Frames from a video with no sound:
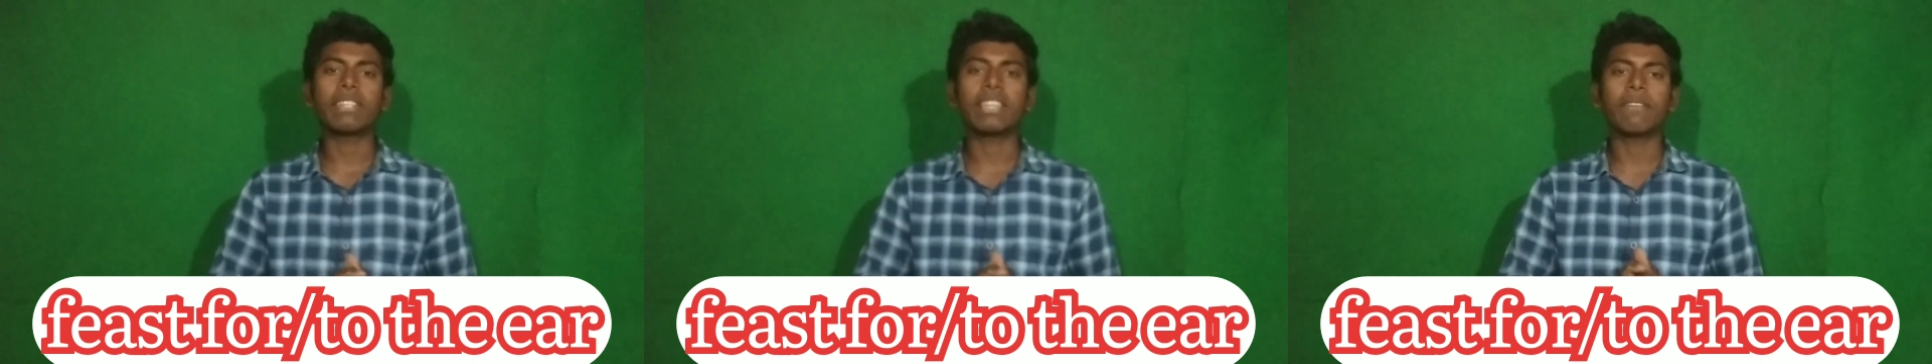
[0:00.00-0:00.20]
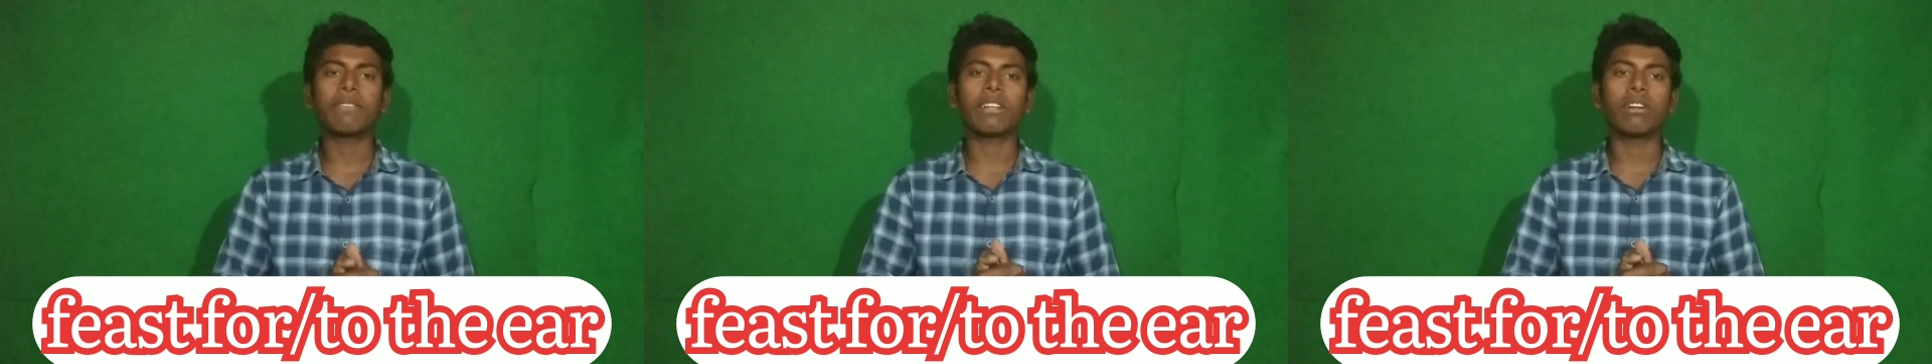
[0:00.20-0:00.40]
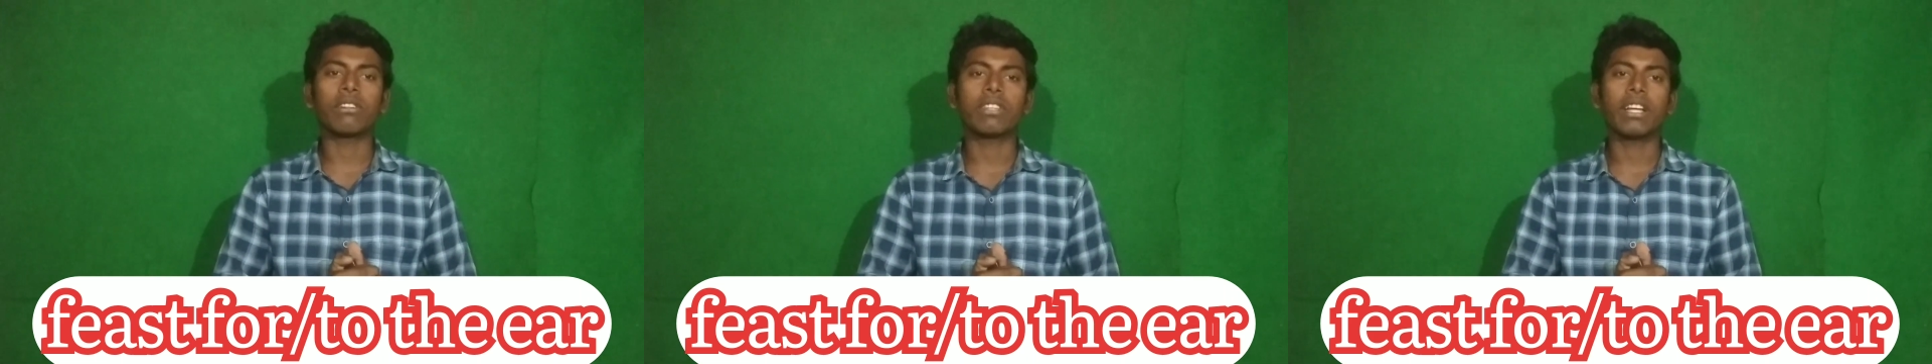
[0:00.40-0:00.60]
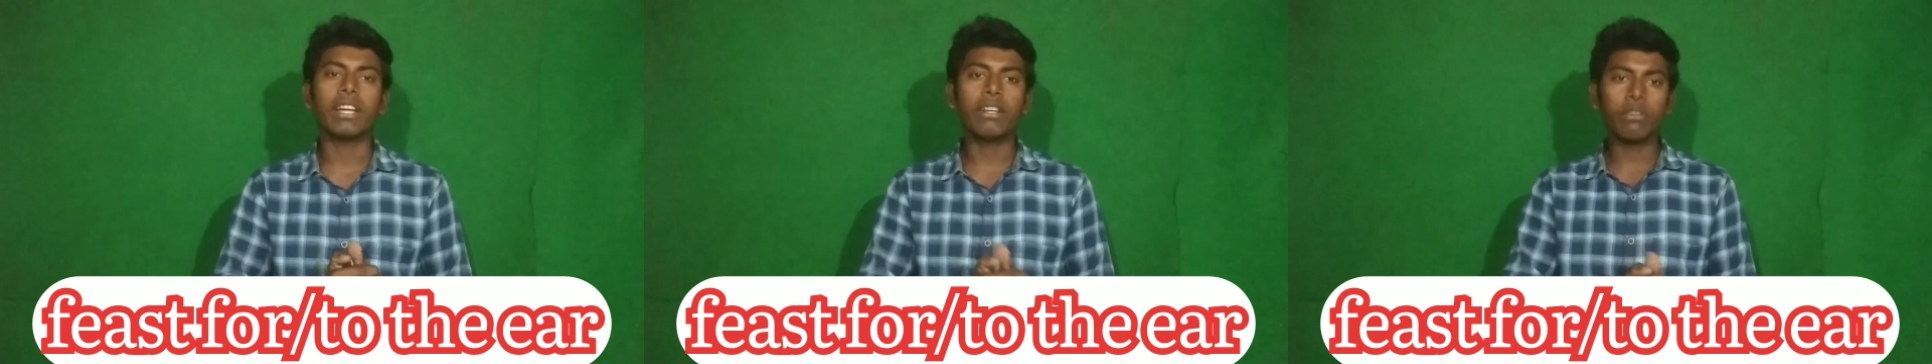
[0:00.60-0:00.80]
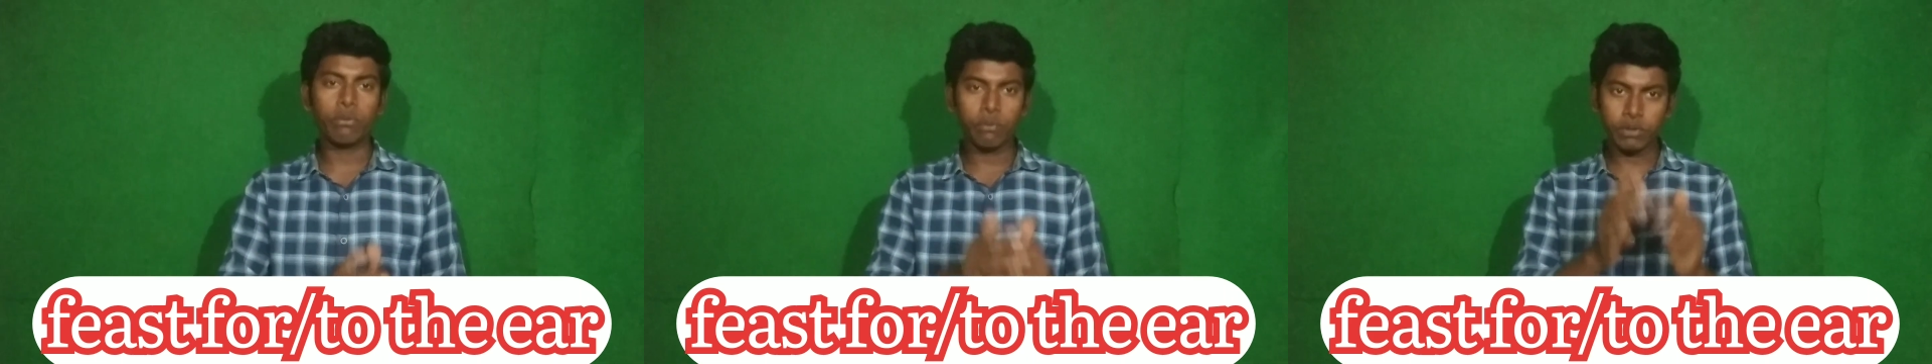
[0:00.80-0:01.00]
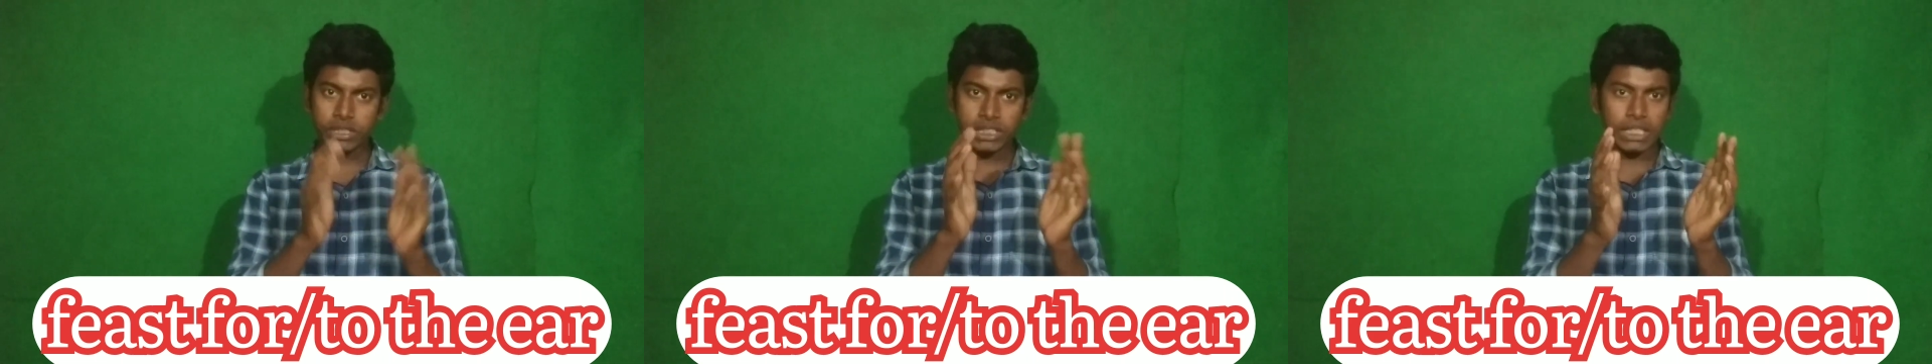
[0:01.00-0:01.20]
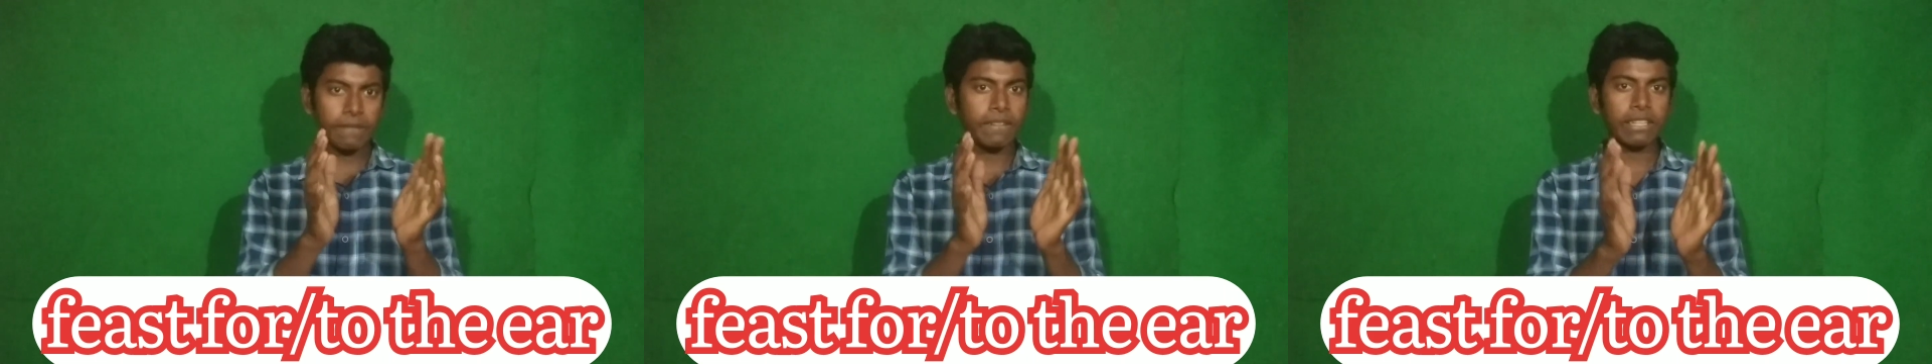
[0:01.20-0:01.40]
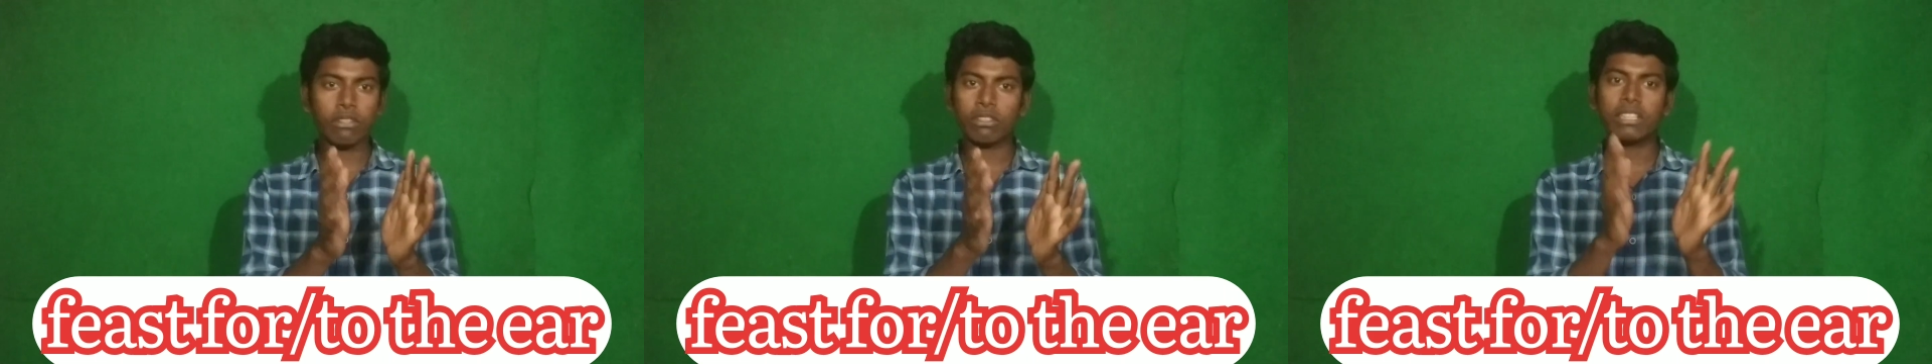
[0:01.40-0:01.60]
मतलब क्या होता है फीस्ट का
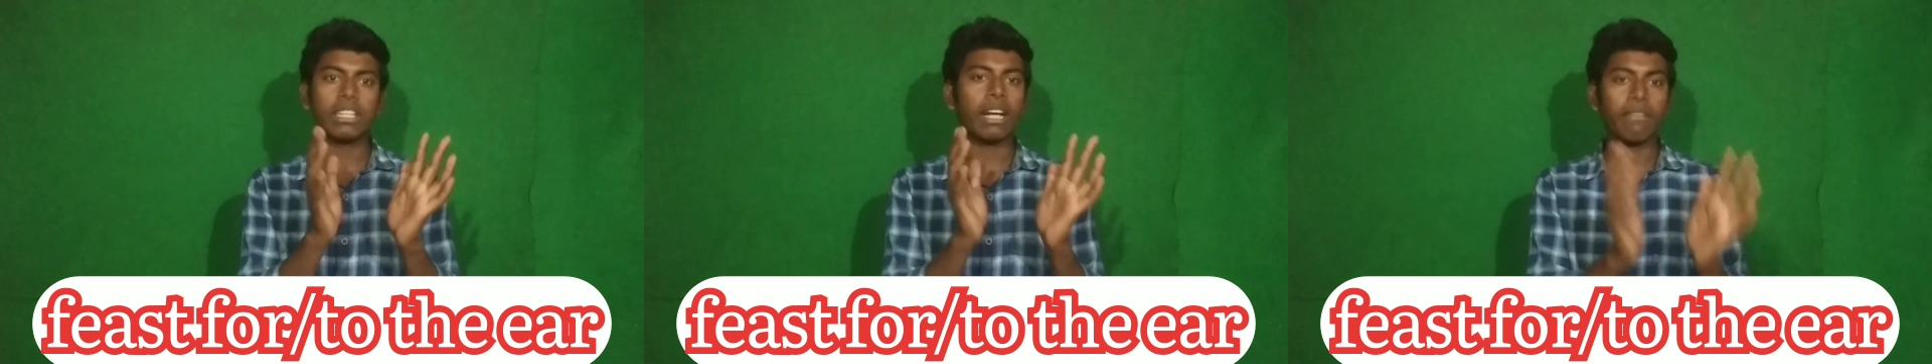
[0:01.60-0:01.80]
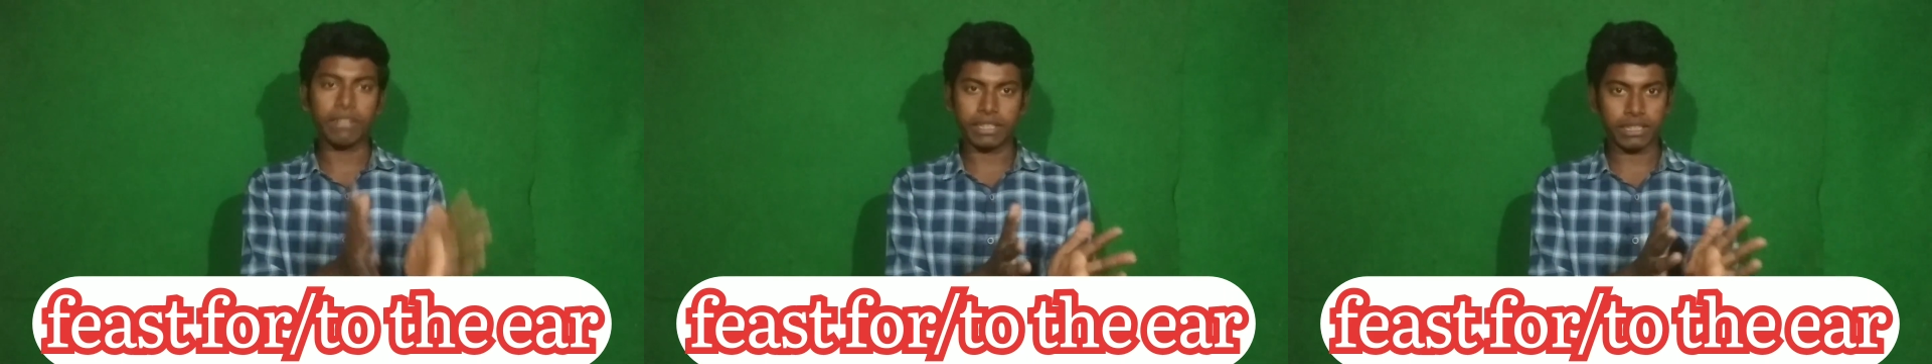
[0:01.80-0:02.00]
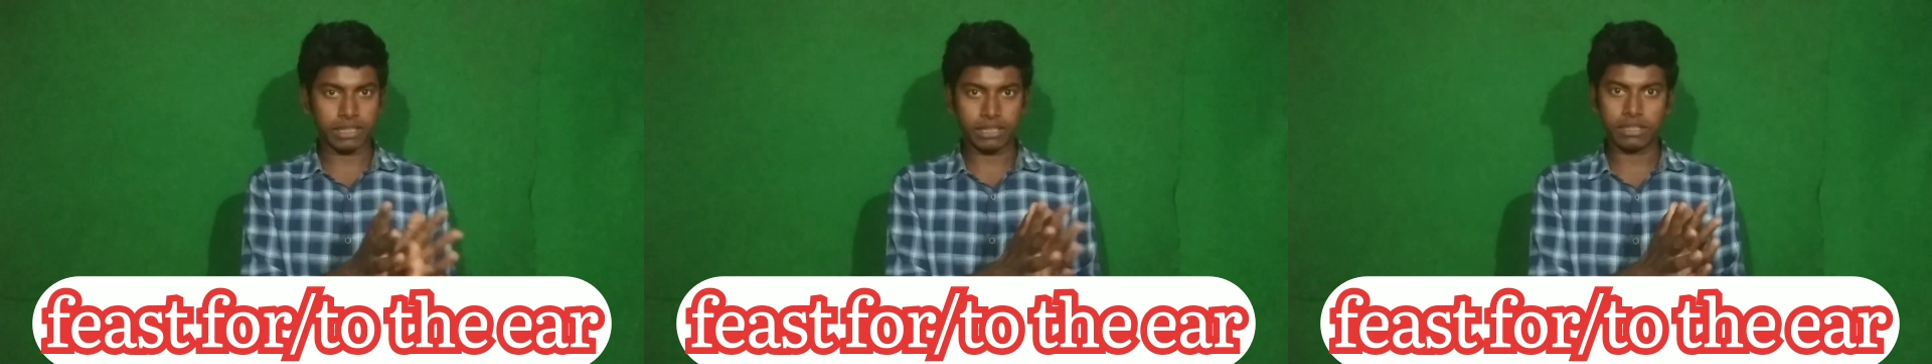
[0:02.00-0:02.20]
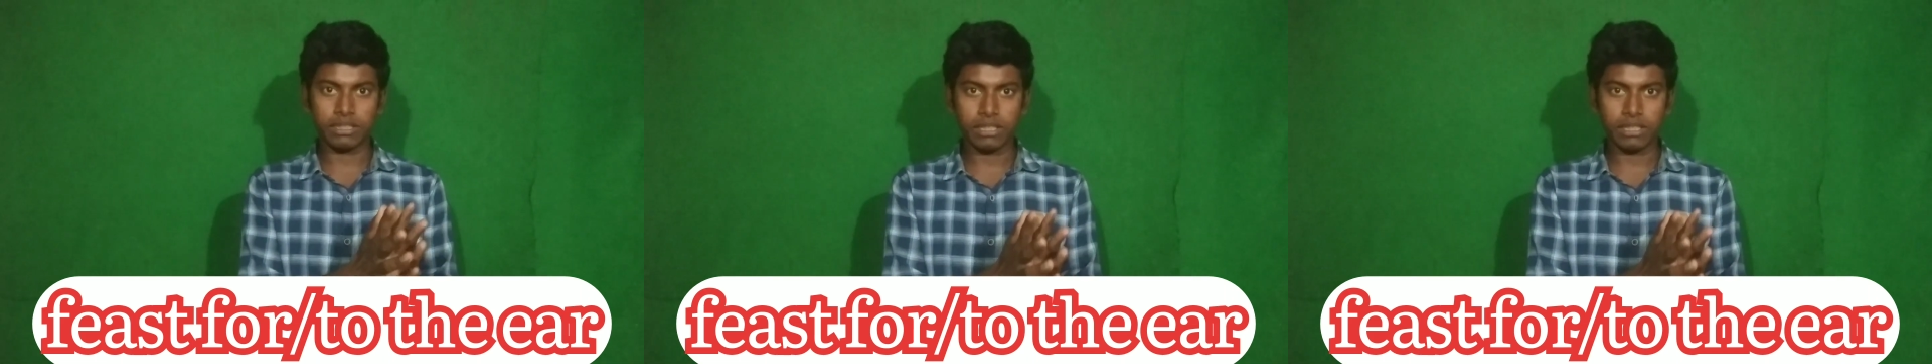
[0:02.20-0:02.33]
मतलब होता है दावत